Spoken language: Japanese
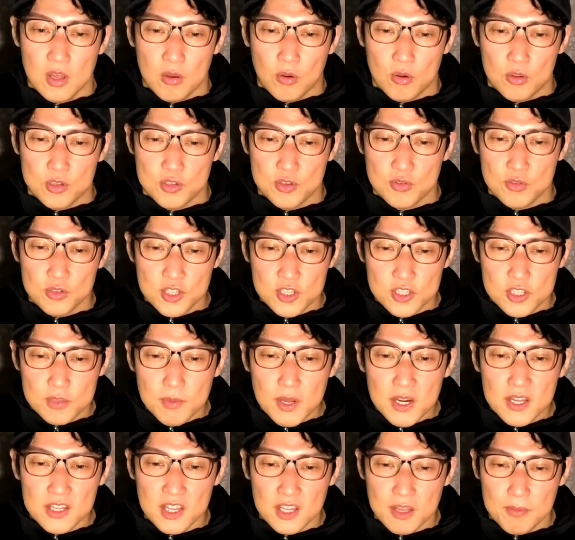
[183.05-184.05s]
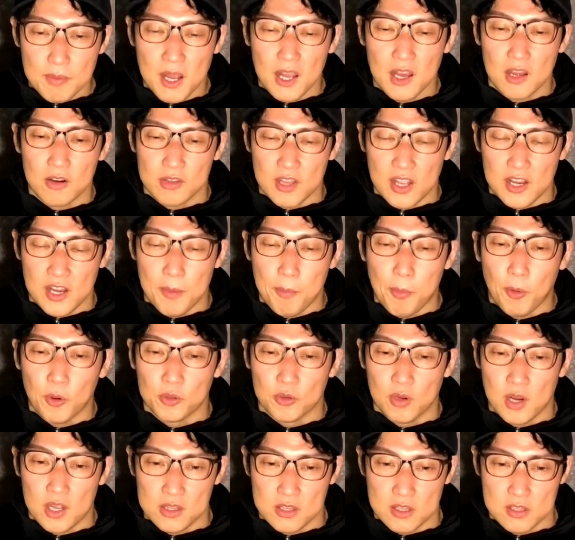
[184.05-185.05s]
これ数日前に出たばっかのね、
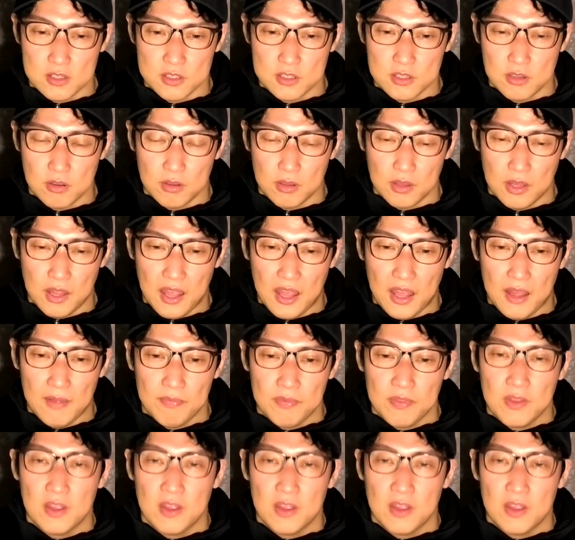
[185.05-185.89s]
レポートなんですよね。